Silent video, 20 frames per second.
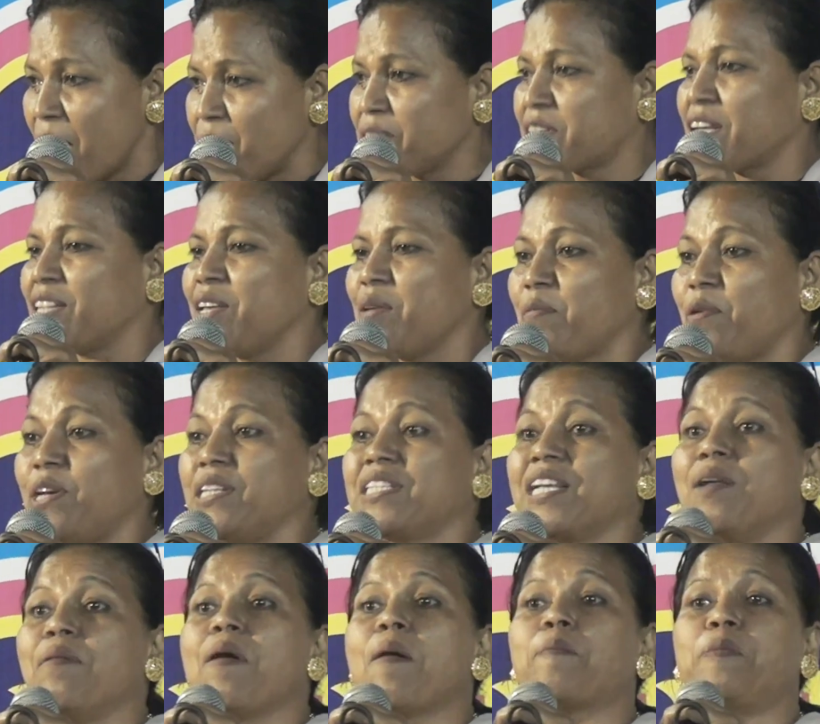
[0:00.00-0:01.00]
আমি সেদিন
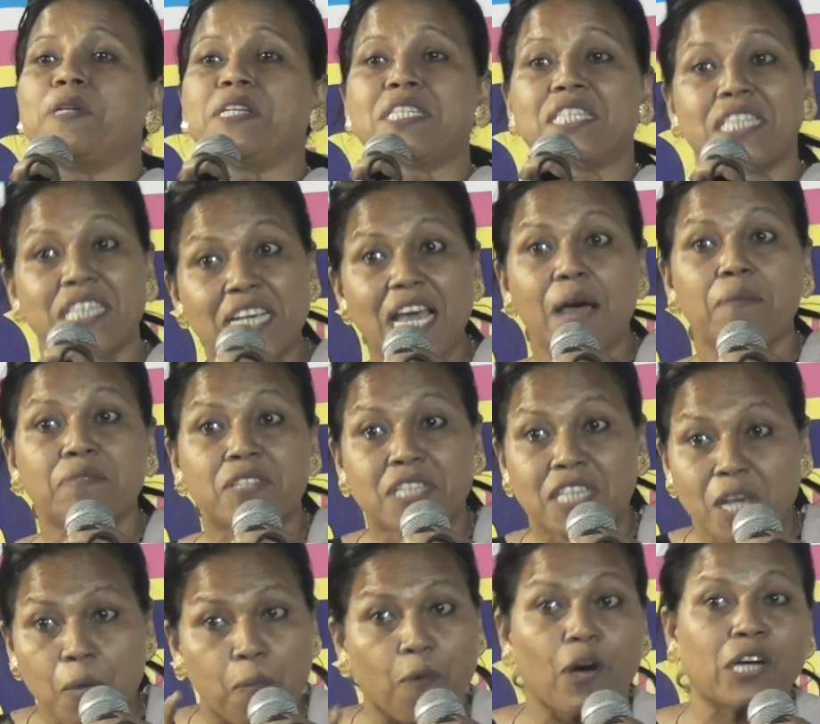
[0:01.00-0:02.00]
বলেছিলাম আপনি সিএম
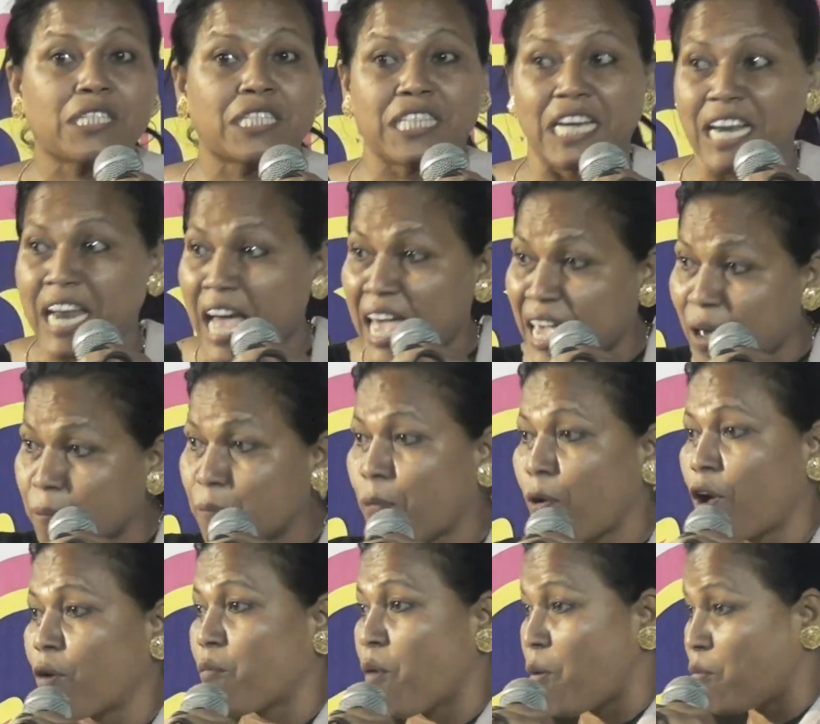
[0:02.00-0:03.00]
সি ফরছে না এম
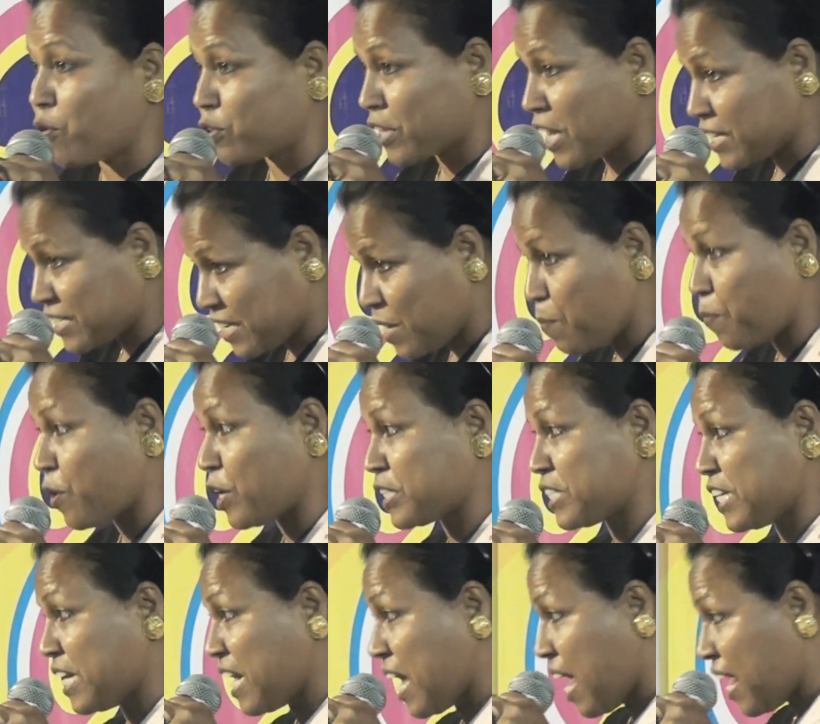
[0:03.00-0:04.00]
ফর মমতা সি
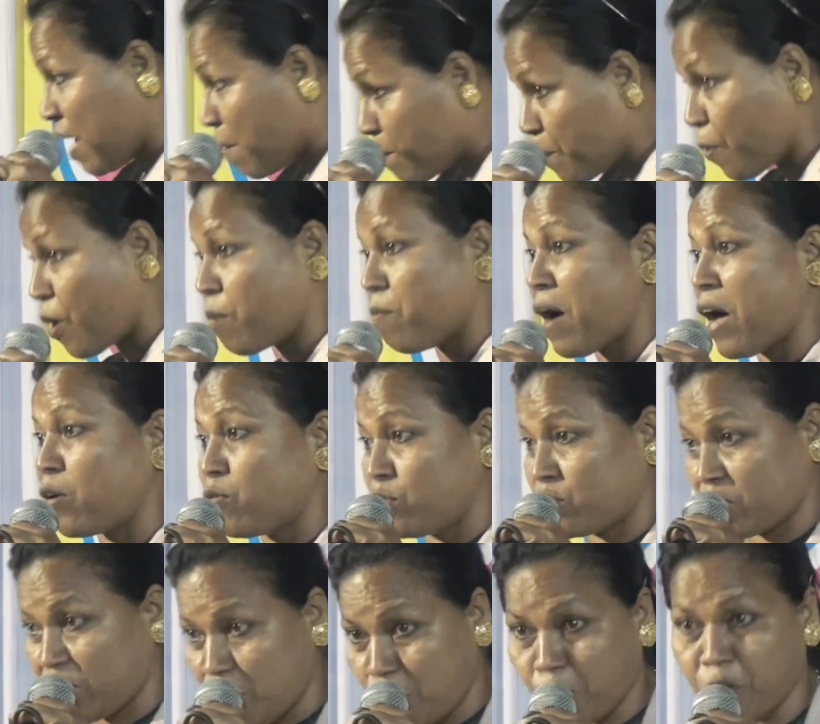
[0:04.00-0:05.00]
ফরছে না এম ফর
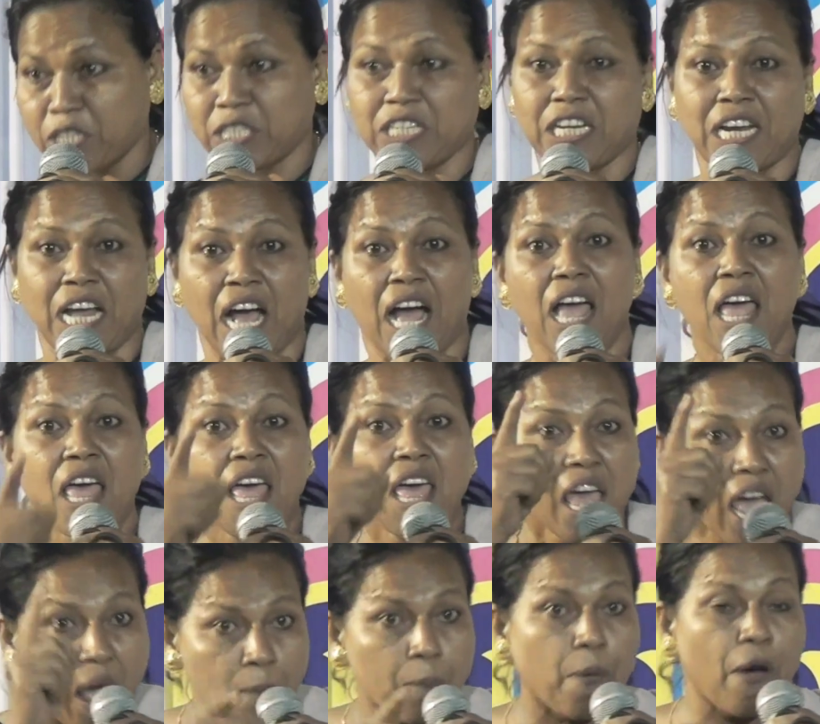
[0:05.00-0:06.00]
মানুষ সি ফরছে না
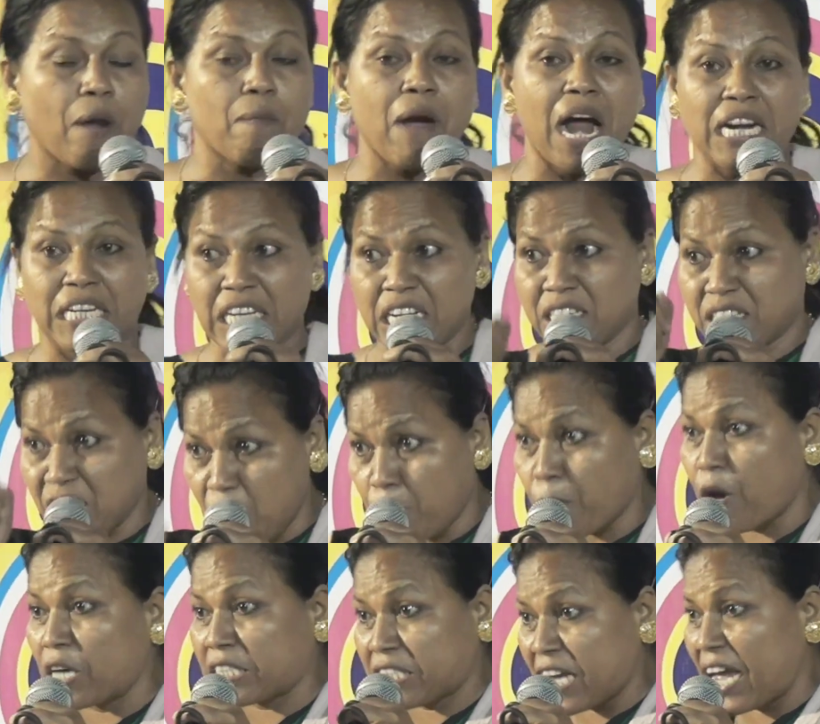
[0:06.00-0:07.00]
এম ফর মাটি সি
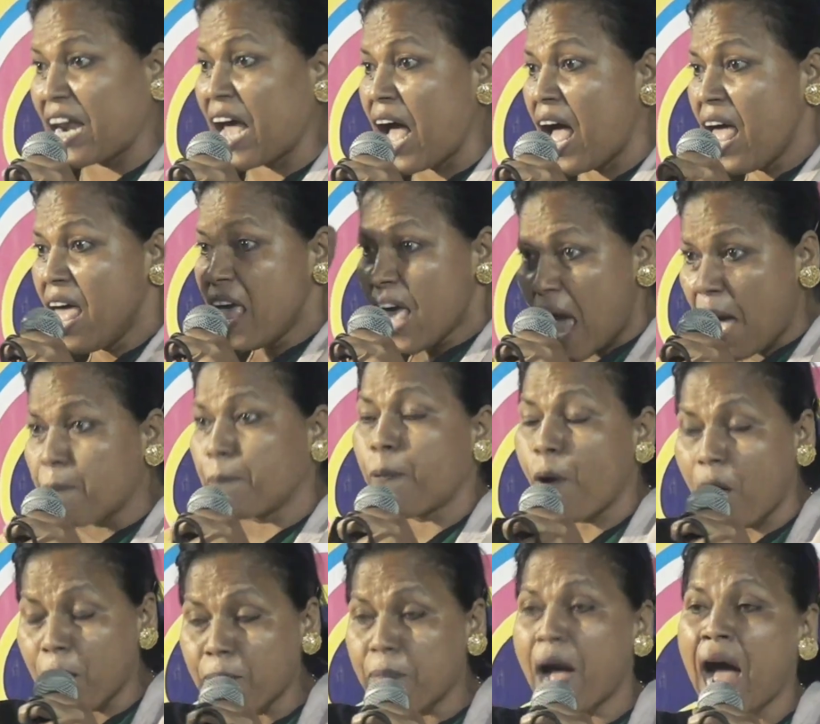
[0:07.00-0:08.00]
ফরছে না এম
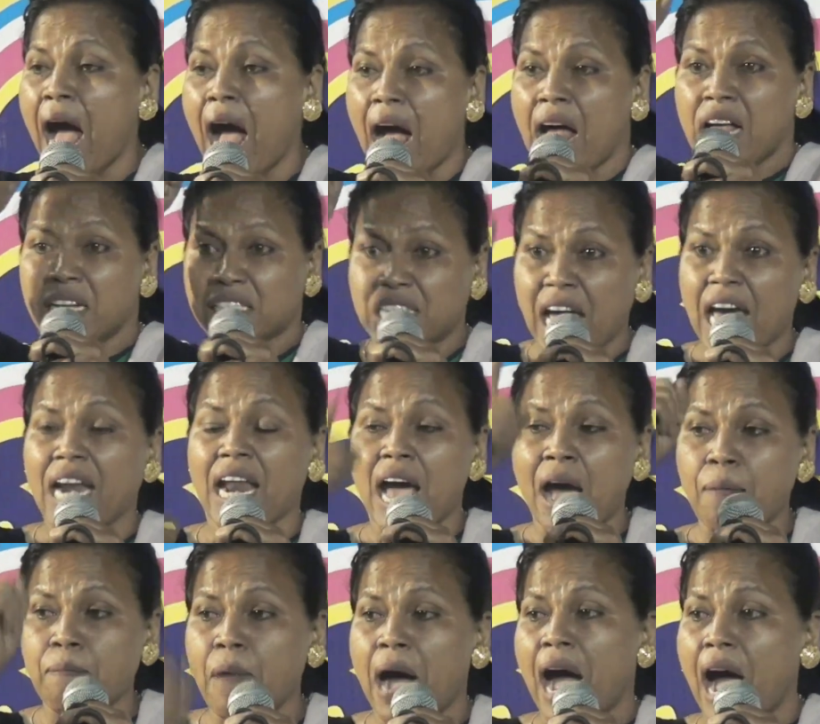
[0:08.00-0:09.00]
ফর মা
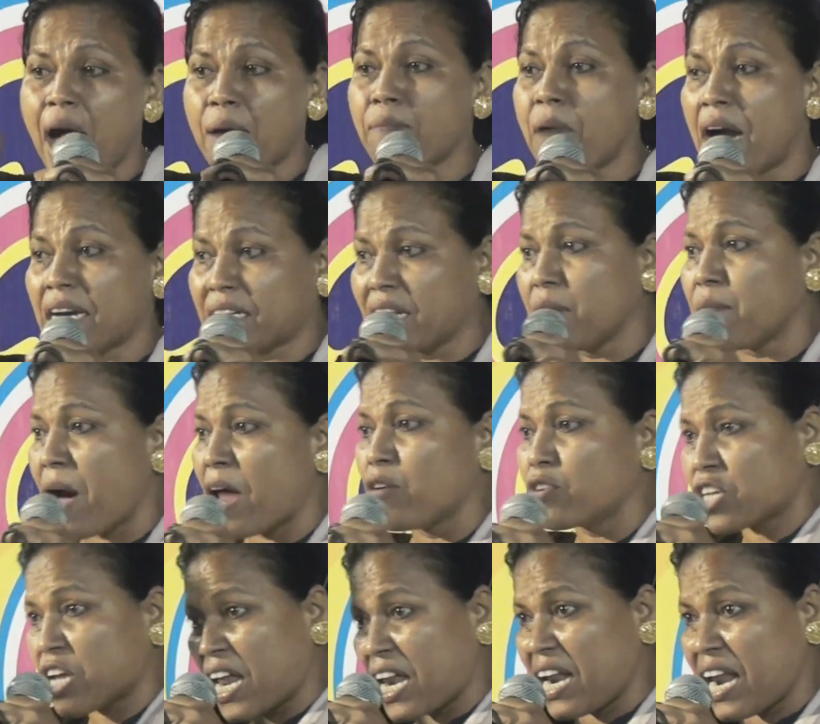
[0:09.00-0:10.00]
চেনা মা মাটি
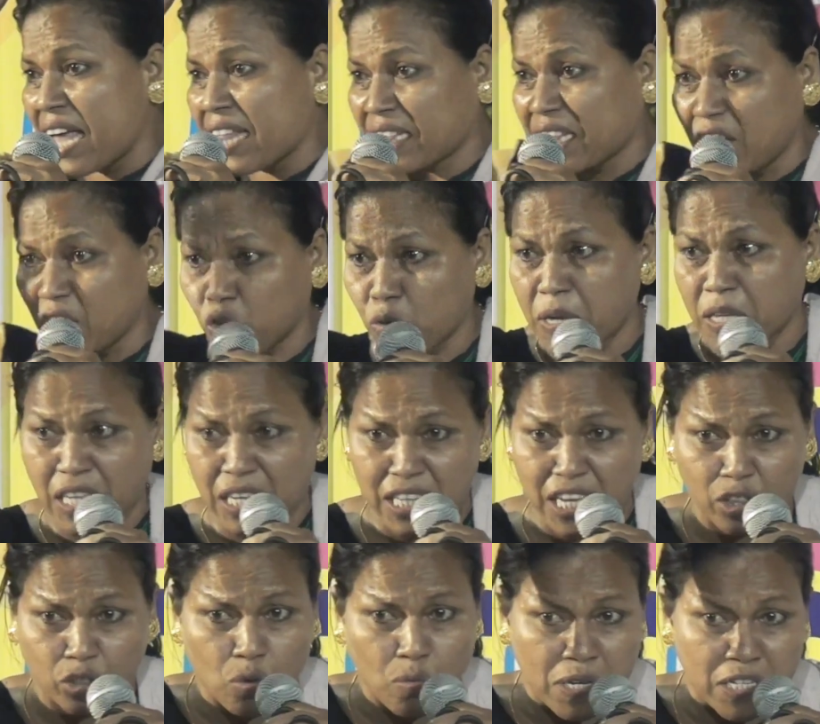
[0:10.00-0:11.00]
মানুষের নেত্রী তুমি
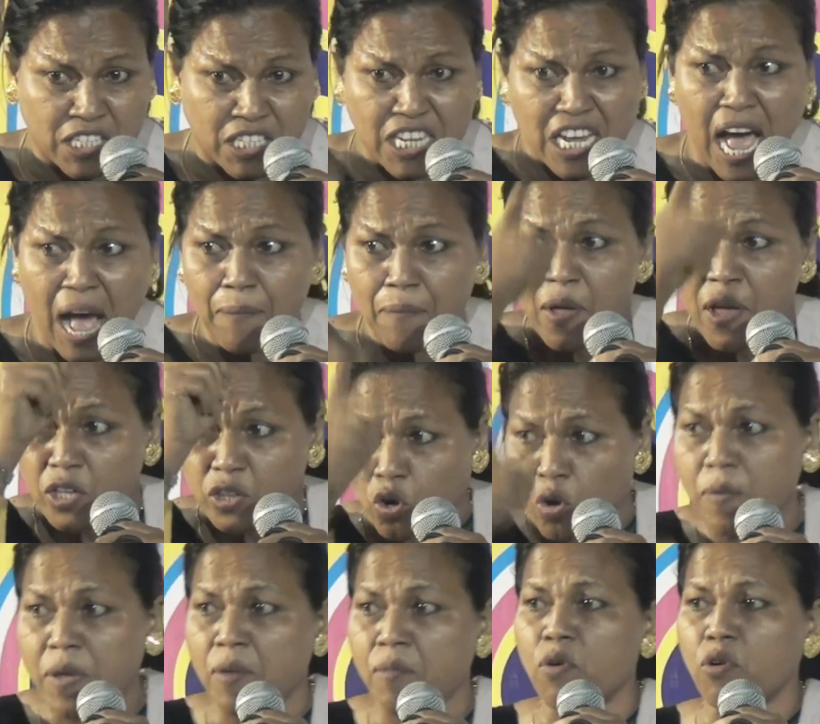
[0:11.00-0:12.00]
দিদি তুমি সিএম
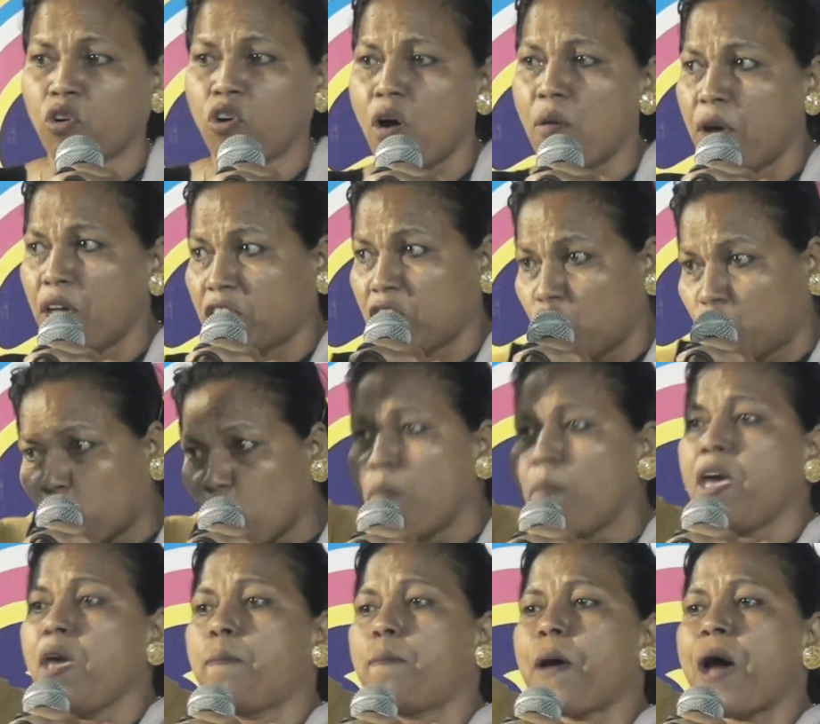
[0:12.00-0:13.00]
তুমি মুখ্যমন্ত্রী
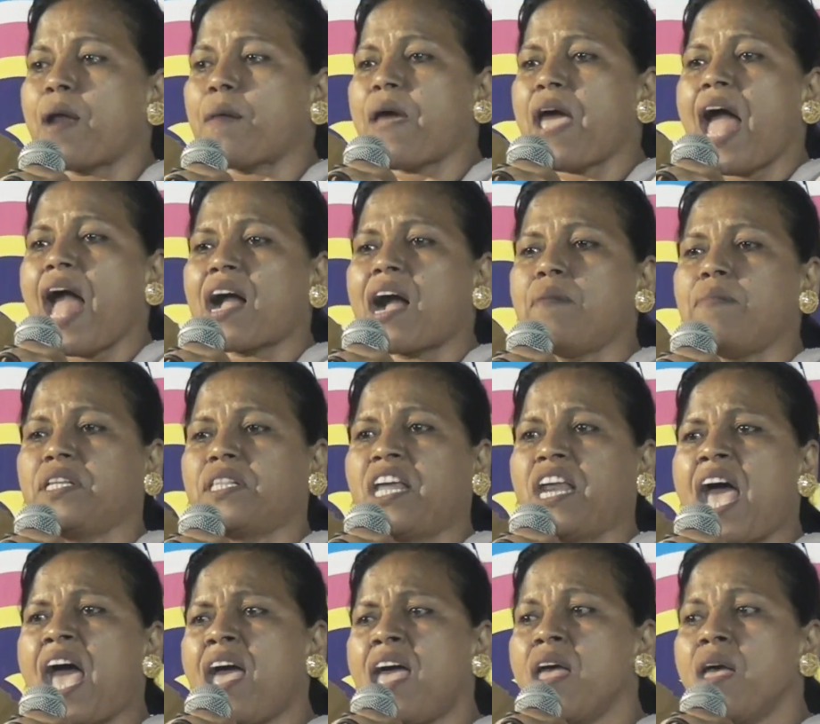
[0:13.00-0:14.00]
তুমি পারবে আগামী
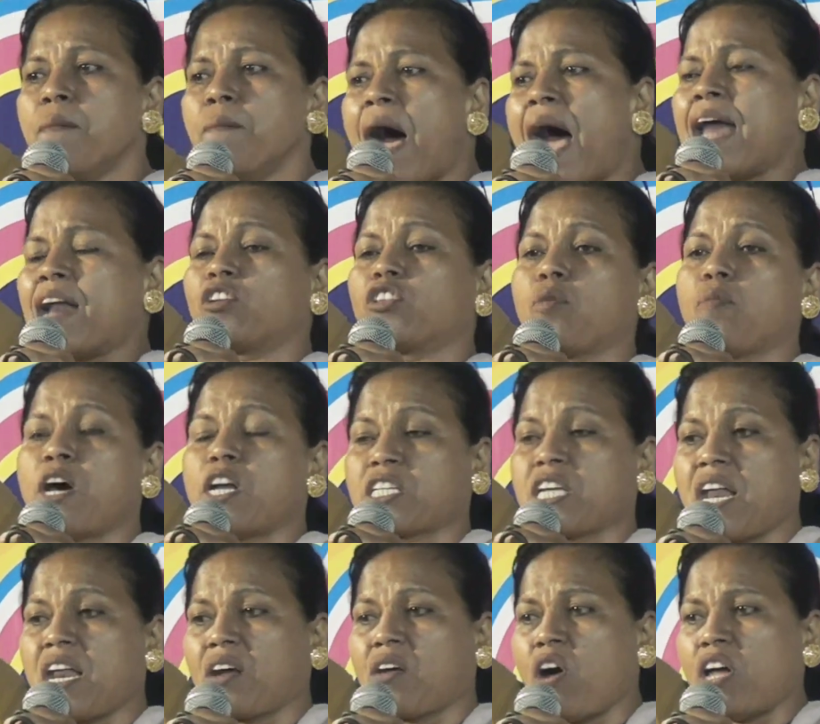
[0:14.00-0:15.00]
দিনে
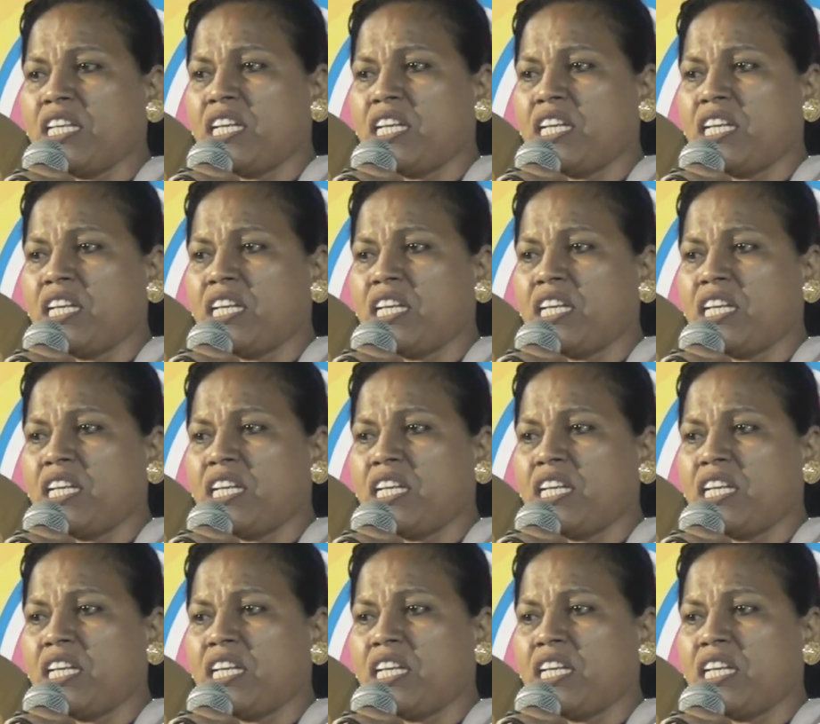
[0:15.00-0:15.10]
ভারতবর্ষের